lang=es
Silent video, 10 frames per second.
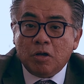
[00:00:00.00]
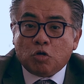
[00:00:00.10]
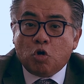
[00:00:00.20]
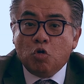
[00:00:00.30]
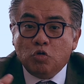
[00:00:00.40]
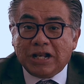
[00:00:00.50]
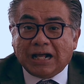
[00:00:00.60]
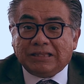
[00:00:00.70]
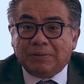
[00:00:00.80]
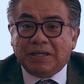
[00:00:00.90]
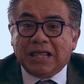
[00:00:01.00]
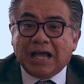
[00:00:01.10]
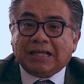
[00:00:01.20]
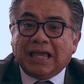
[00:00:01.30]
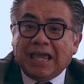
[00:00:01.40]
con una
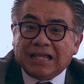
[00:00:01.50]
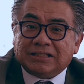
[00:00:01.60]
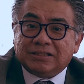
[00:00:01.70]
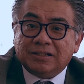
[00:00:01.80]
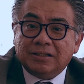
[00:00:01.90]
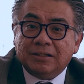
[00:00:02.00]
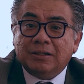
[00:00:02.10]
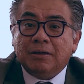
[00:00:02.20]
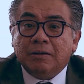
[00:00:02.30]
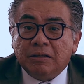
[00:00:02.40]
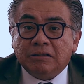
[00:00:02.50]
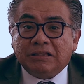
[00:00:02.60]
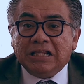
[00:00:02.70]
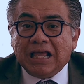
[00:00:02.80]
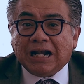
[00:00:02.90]
actividad que es
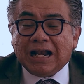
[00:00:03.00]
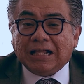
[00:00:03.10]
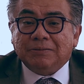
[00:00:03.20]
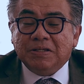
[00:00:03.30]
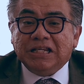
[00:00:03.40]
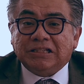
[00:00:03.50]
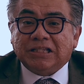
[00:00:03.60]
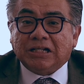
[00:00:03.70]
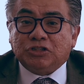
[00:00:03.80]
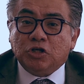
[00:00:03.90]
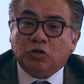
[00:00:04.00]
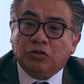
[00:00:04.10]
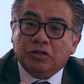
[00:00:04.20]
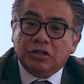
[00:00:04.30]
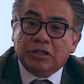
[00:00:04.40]
tener la
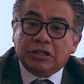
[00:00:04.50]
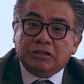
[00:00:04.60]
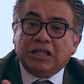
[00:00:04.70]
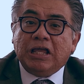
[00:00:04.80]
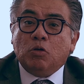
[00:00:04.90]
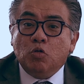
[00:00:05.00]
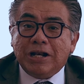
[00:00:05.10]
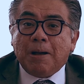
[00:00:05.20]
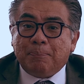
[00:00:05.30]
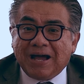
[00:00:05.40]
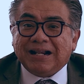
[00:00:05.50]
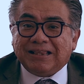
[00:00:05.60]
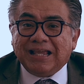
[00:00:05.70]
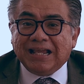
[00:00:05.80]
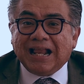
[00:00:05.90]
administración de una
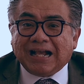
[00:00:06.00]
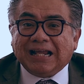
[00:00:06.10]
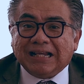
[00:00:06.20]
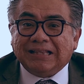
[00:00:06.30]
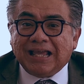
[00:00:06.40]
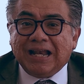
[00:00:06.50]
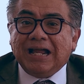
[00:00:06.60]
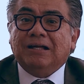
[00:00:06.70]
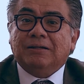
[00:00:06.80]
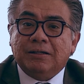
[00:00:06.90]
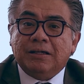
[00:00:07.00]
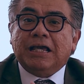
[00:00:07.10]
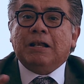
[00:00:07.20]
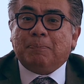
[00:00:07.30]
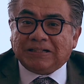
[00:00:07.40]
parte de la carretera,
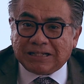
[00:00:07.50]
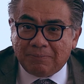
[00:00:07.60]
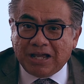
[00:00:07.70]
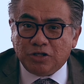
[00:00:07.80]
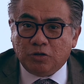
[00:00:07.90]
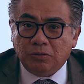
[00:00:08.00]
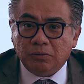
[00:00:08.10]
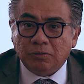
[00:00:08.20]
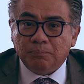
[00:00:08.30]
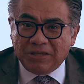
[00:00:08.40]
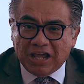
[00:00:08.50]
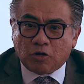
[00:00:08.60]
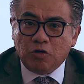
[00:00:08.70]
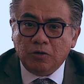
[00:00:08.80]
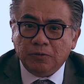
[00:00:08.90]
el pasamayo,
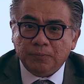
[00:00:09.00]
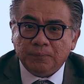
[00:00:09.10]
viejo